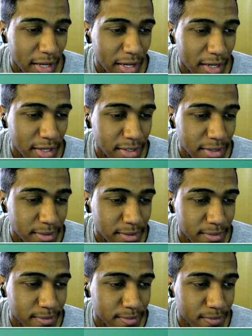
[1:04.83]

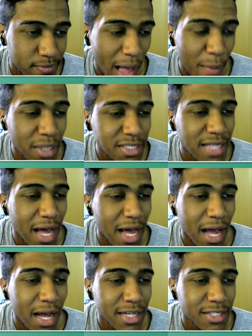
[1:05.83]
é, amante
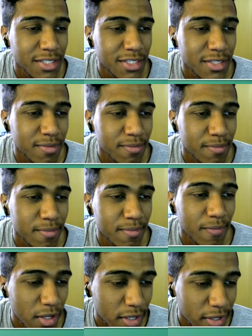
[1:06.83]
da arte
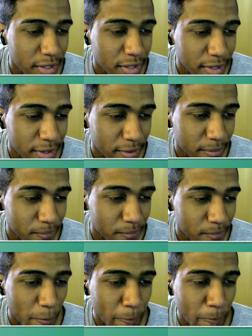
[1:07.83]
e.
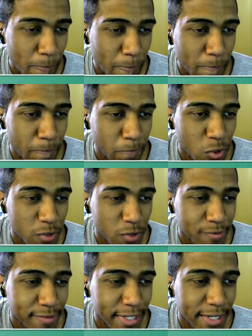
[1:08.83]
Hum,
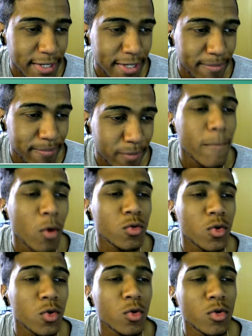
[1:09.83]
deixa eu ver.
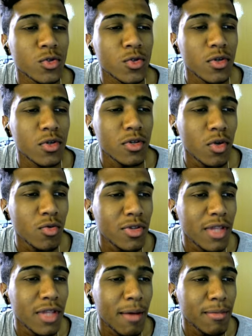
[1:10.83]
Bondoso.
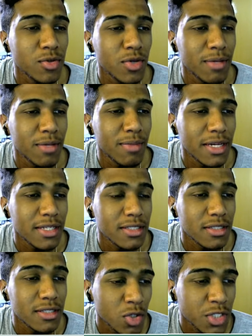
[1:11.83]
Não dá pra escolher mais.
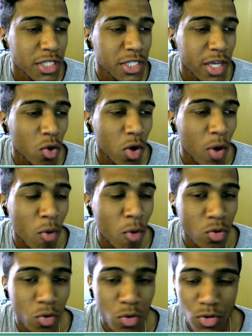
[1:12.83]
Vou tirar o genial e colocar o
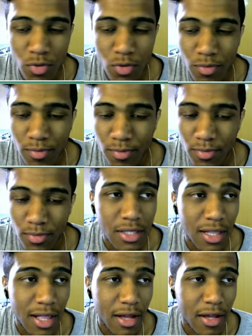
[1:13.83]
bondoso.
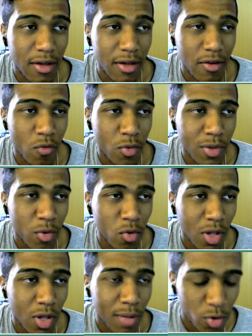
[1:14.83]
Tá lá. Vou mudar
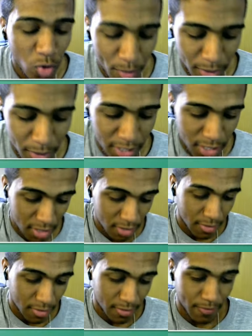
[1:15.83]
meu, colocar meu nome
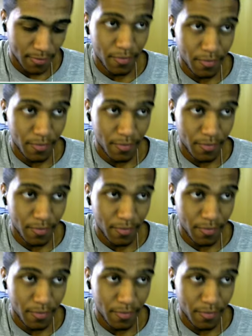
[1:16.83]
aqui.